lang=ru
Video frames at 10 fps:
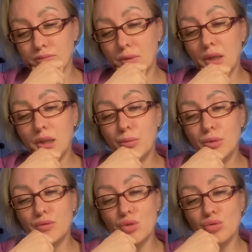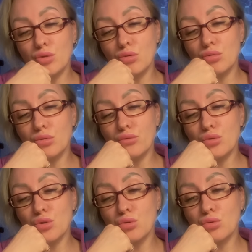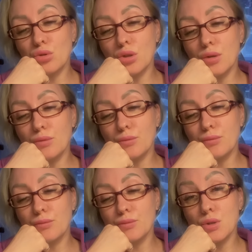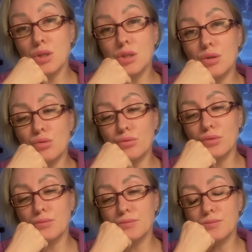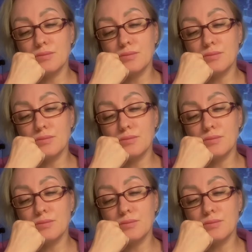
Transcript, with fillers: Либо, девчонки, у него что-то со здоровьем.